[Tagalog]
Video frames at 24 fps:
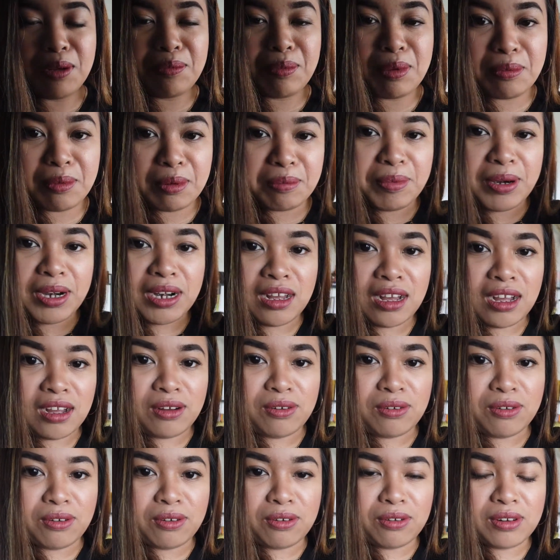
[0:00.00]
magpe-prepare lang
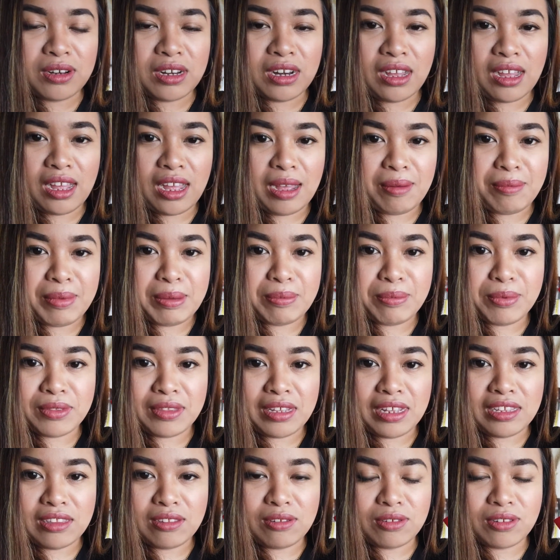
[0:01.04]
ako ng aming
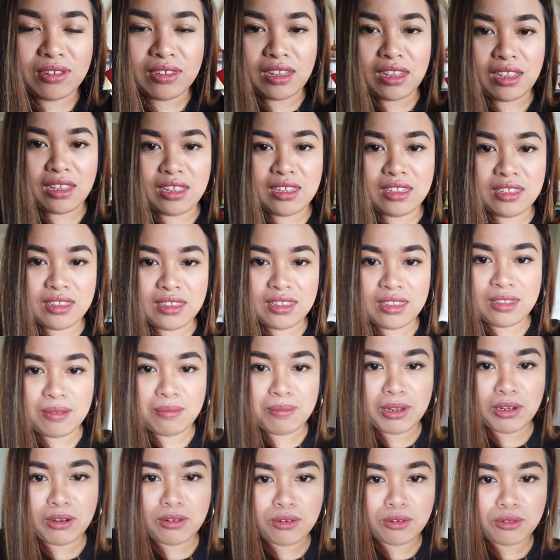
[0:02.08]
potatoes and
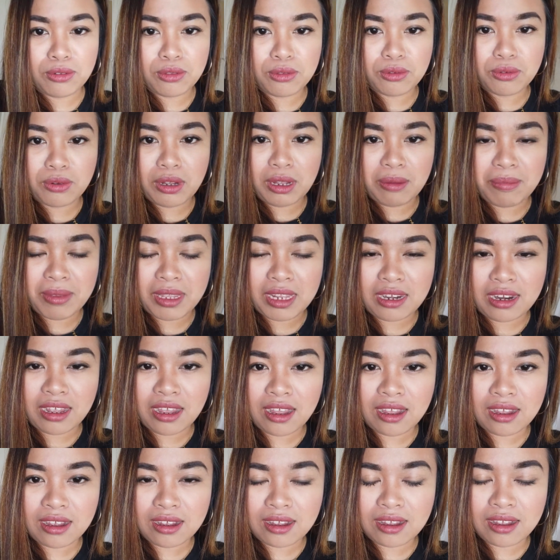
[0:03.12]
magluluto kami
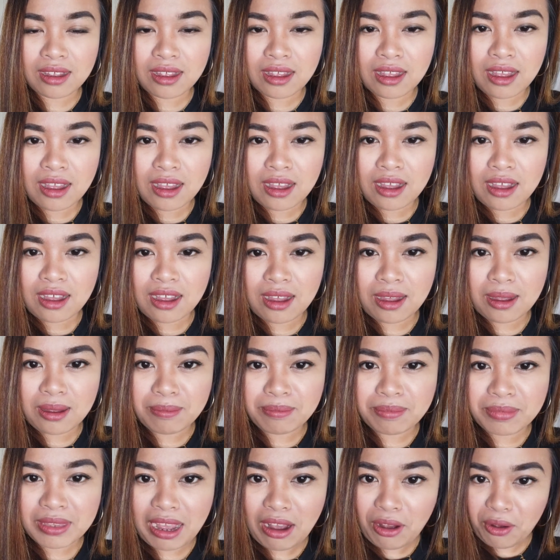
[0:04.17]
ng um,
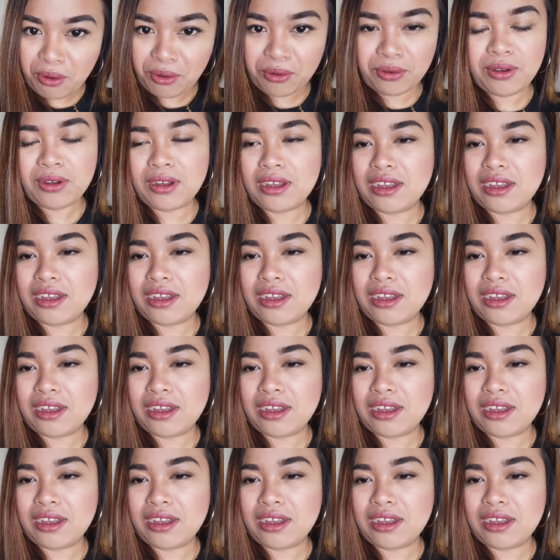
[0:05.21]
tahong.